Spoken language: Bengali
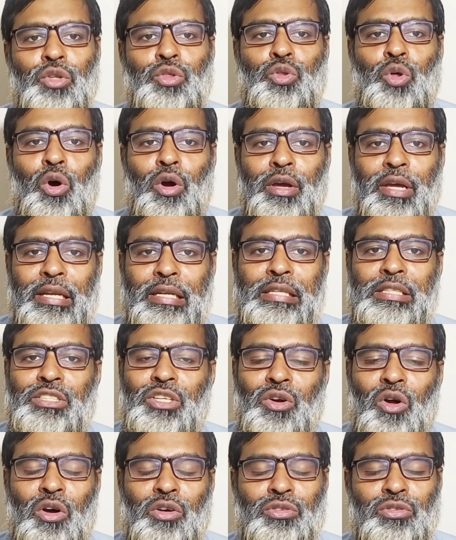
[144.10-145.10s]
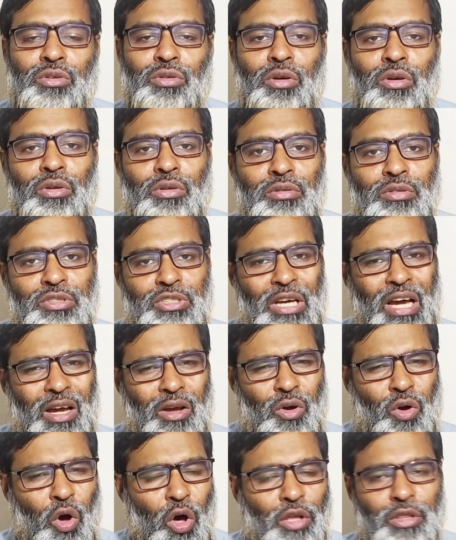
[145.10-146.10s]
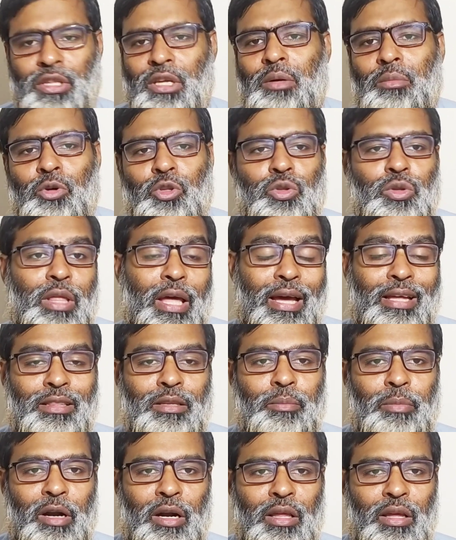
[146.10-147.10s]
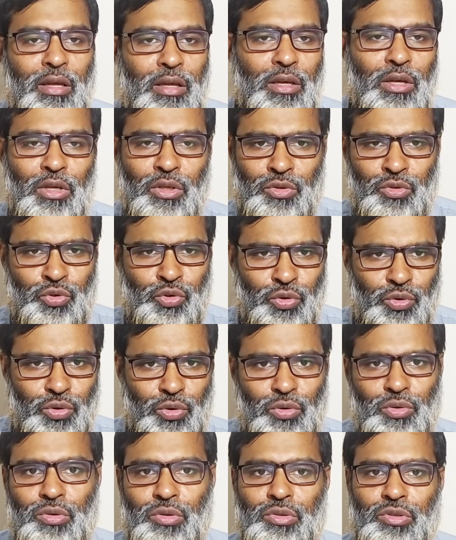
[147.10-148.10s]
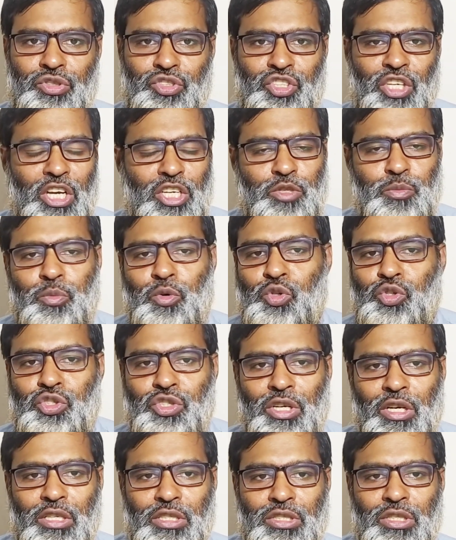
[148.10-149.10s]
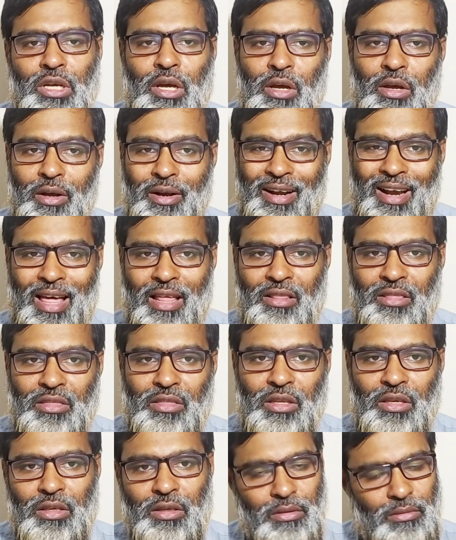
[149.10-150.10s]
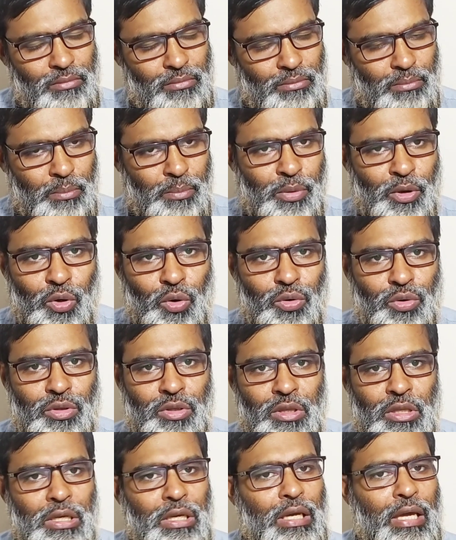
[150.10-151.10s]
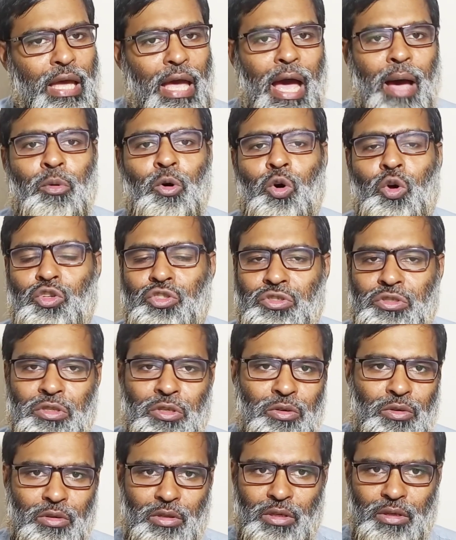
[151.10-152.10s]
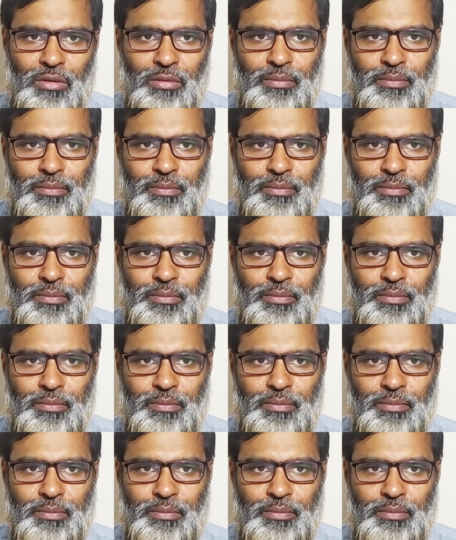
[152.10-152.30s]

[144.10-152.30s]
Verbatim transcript: ত্বকের নিচে রক্তক্ষরণ যা ক্ষতের মতো দেখাতে পারে দ্রুত শ্বাস প্রশ্বাস ক্লান্তি বিরক্তি এবং অস্থিরতা